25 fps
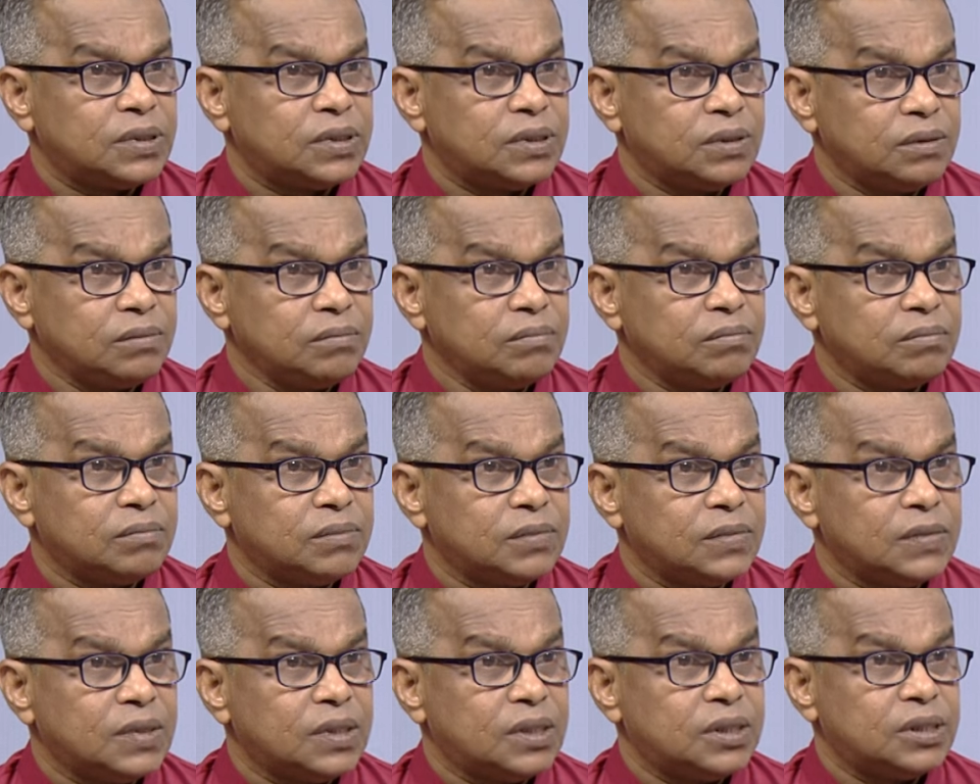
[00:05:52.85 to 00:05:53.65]
হুম
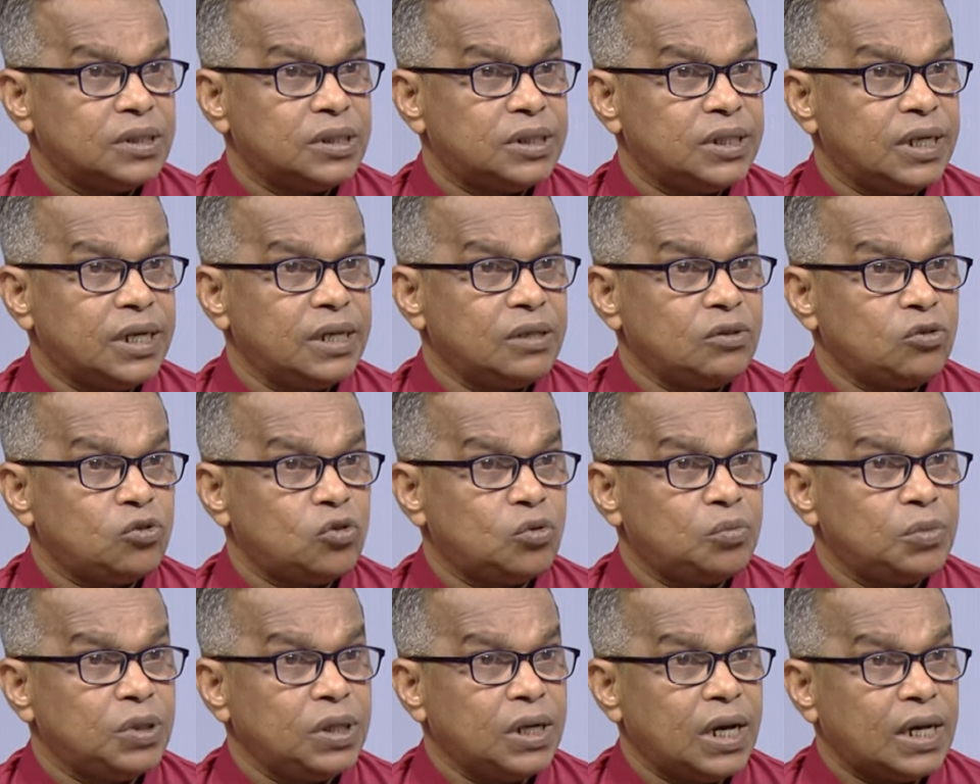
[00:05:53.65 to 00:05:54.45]
যে
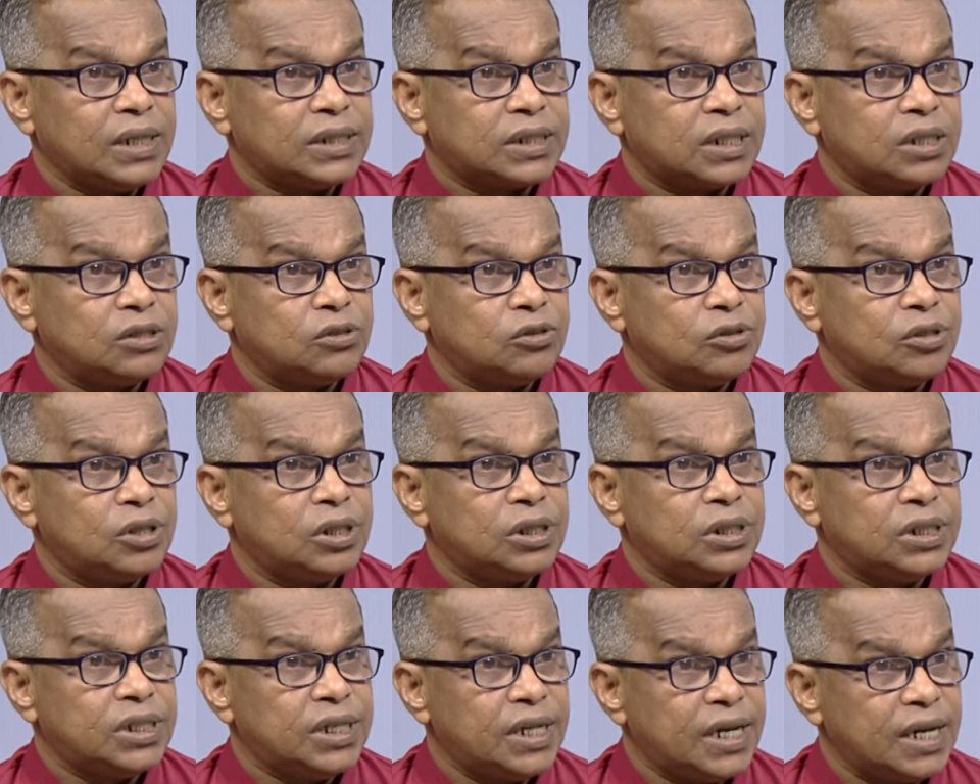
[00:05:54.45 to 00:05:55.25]
তুমি আজকে যদি
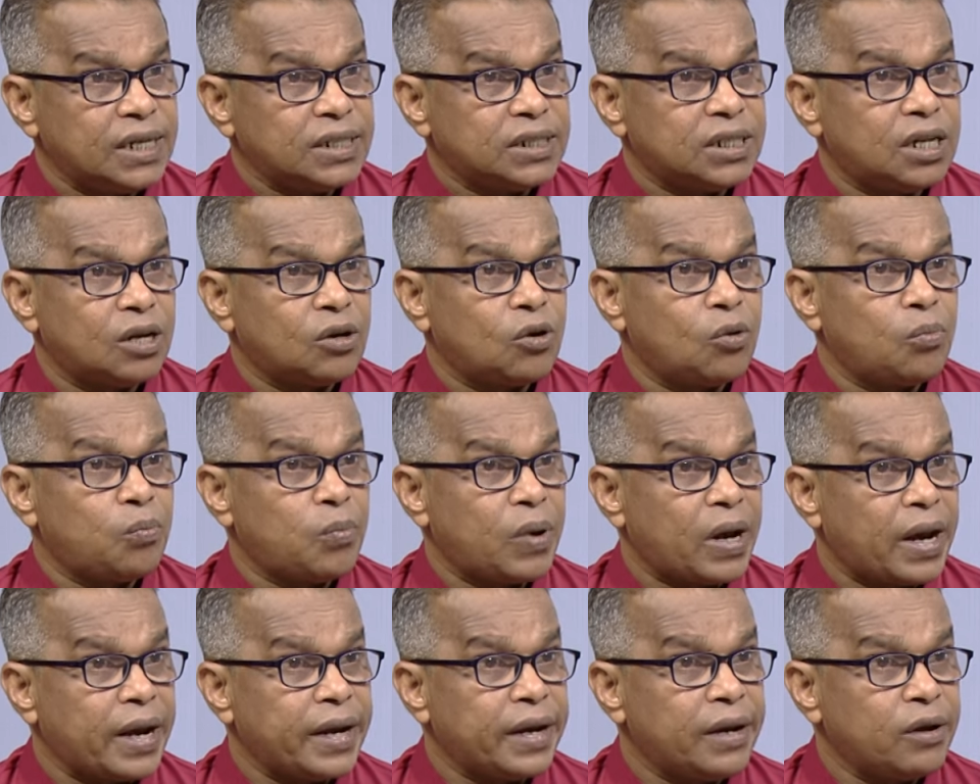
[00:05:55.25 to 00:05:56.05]
সিরিয়াস থাকো
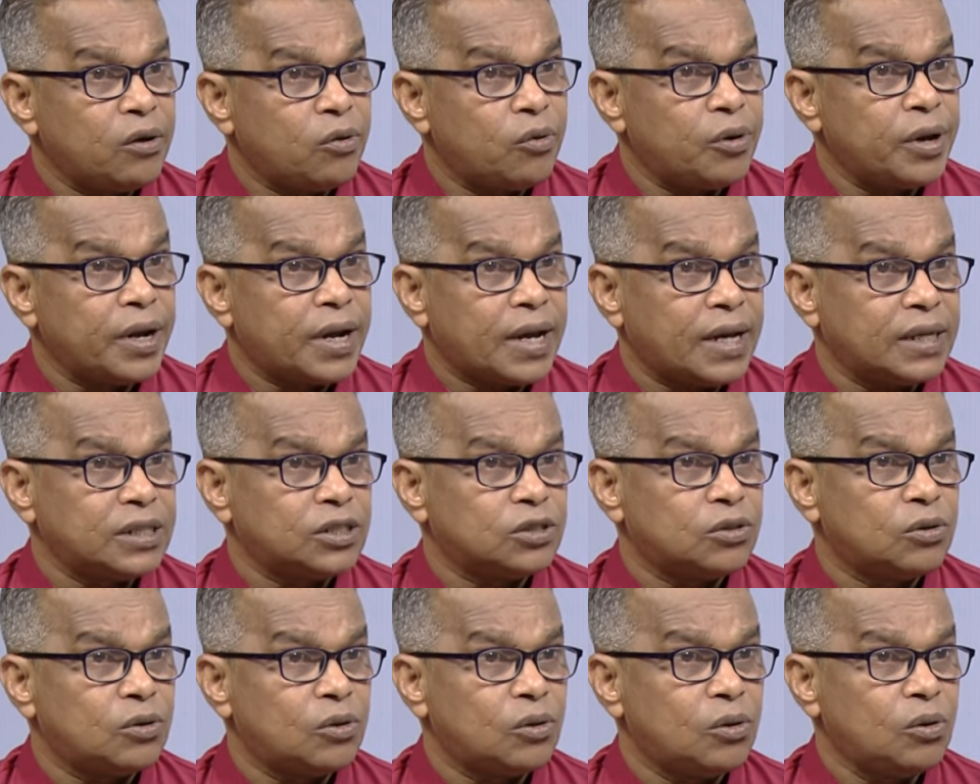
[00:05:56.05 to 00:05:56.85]
প্ল্যানিং করে কাজ
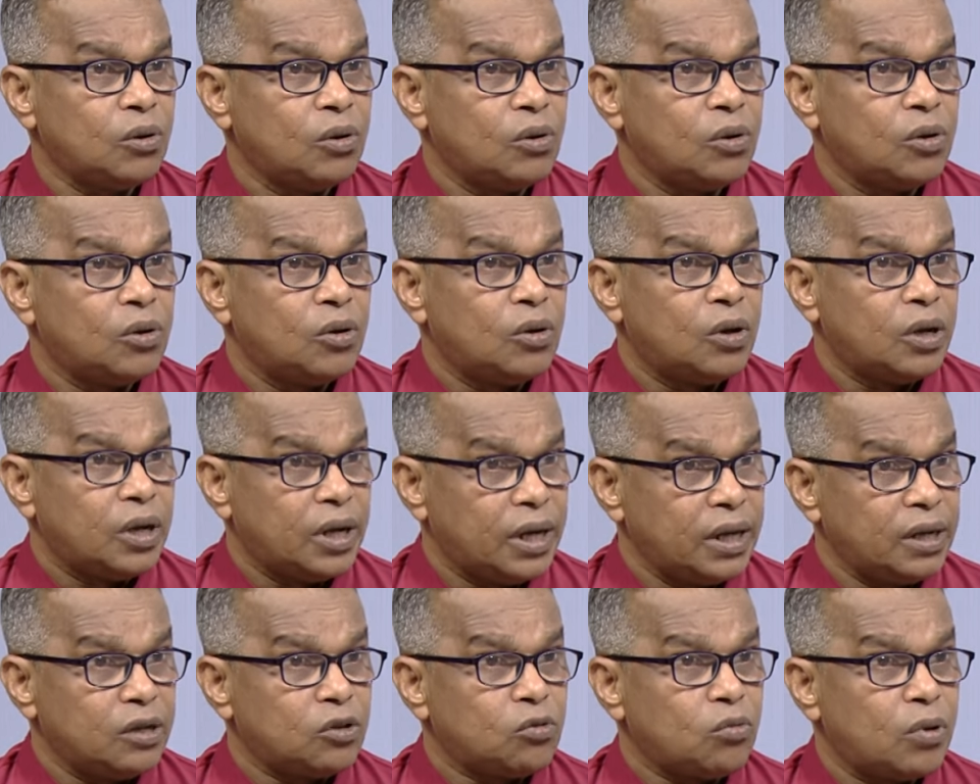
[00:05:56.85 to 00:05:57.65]
করো
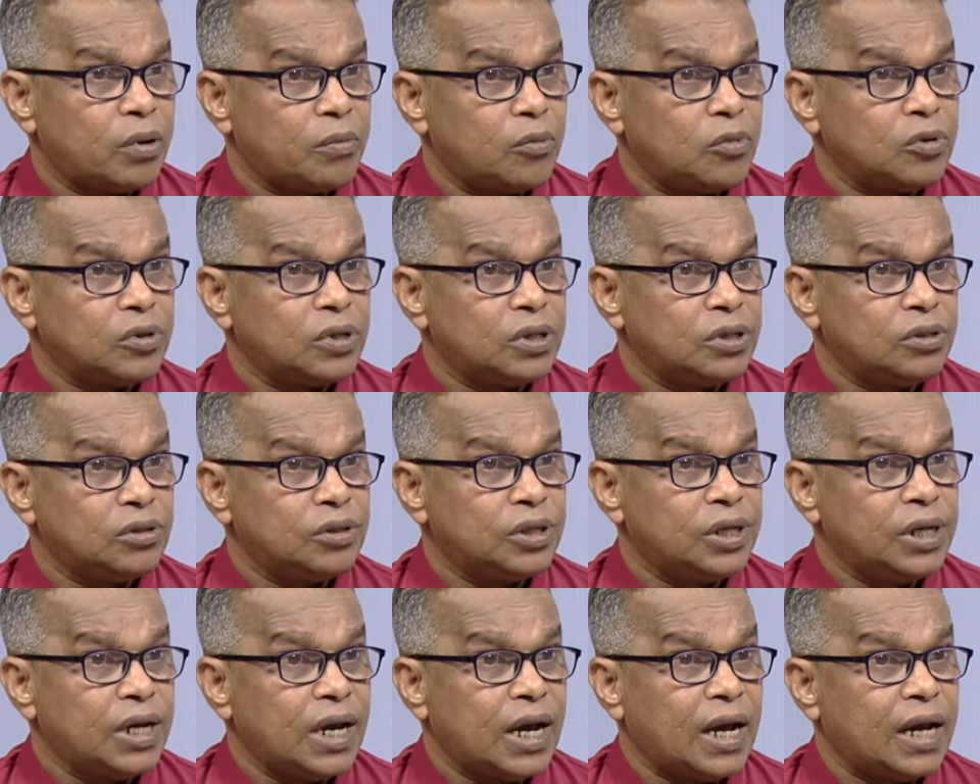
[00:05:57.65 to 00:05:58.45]
হ্যাঁ তোমার মধ্যে
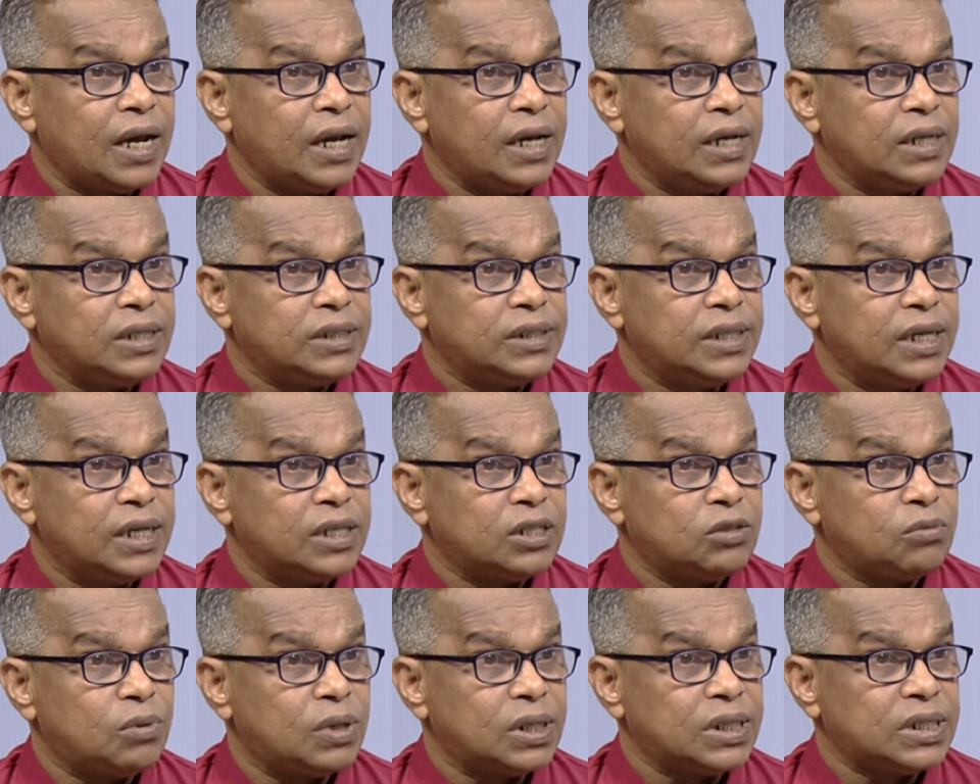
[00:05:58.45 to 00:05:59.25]
যদি এই যে
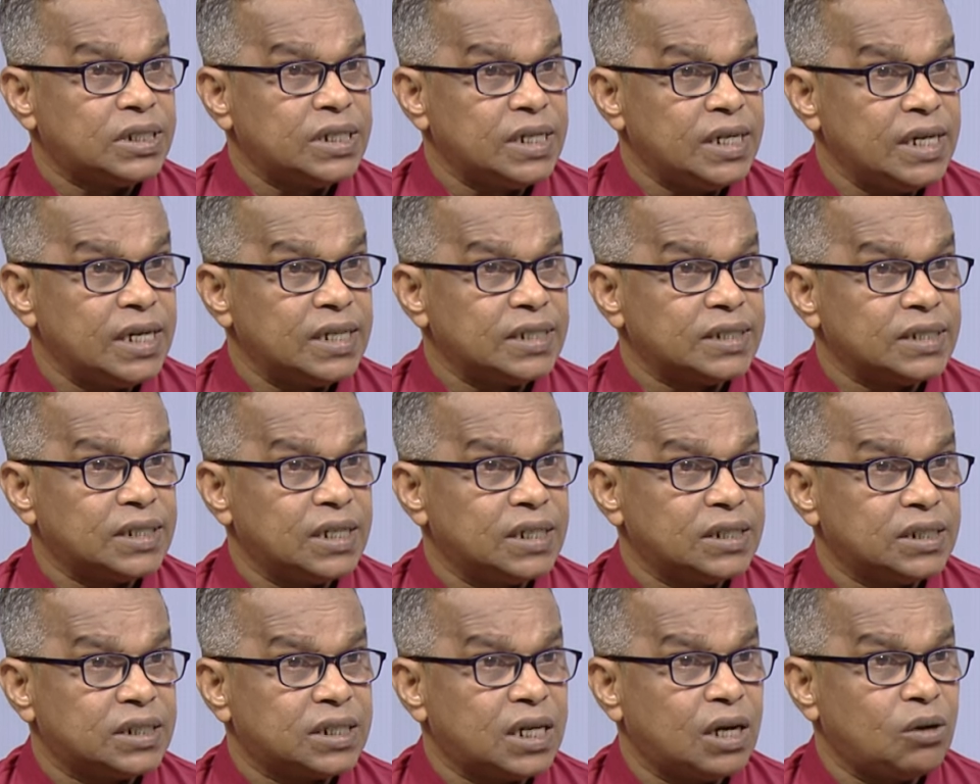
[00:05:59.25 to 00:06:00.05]
তোমার
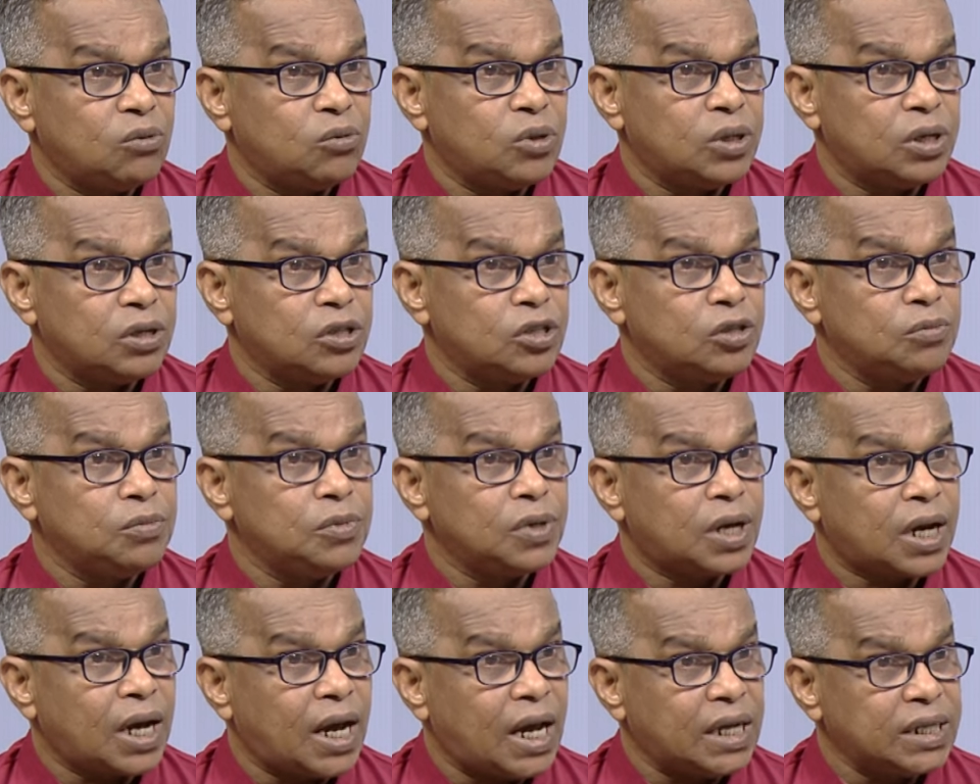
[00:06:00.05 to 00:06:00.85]
সিরিয়াসনেসটা ওইটা তুমি
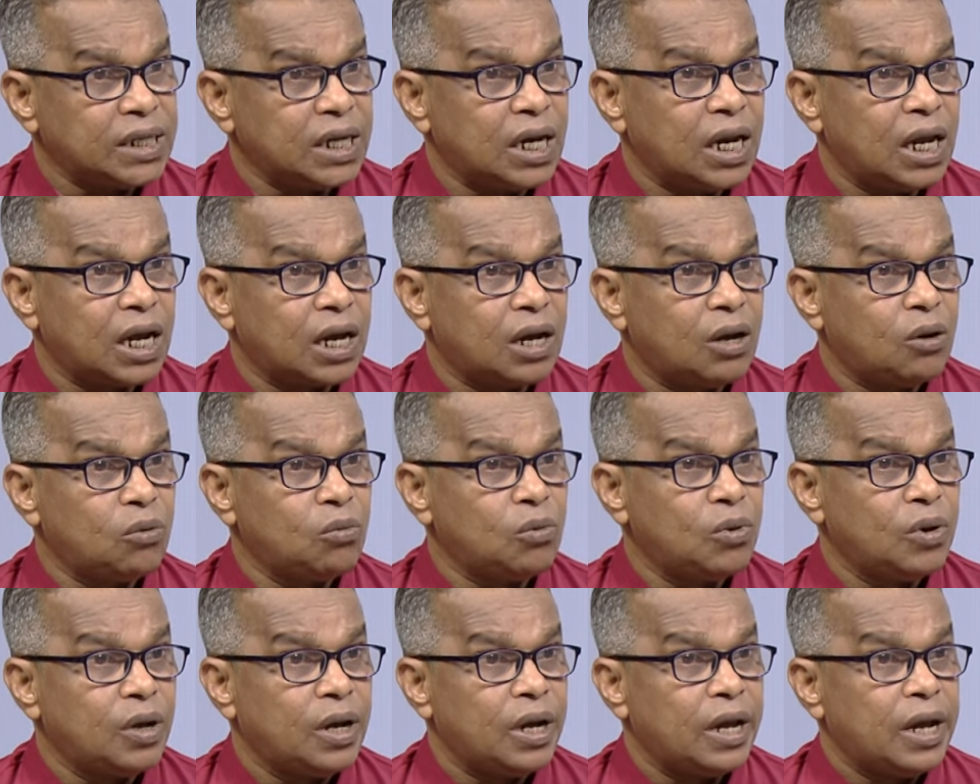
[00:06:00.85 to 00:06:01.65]
কাজে লাগাও
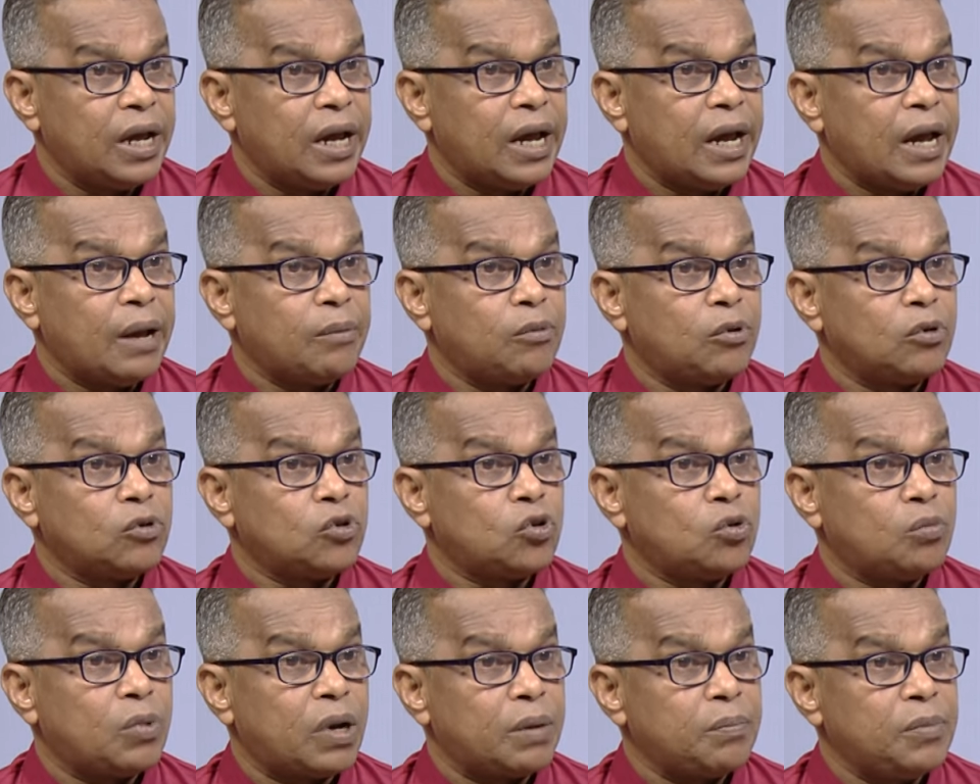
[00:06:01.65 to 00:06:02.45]
এবং
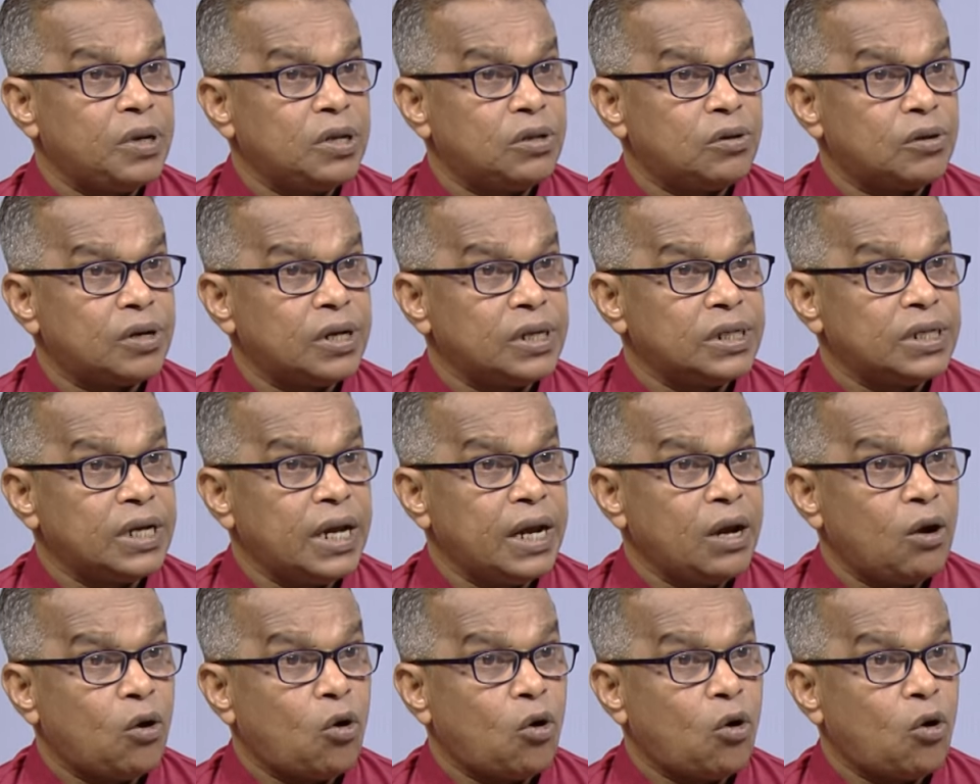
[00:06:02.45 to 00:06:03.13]
তোমার ভিতরে যে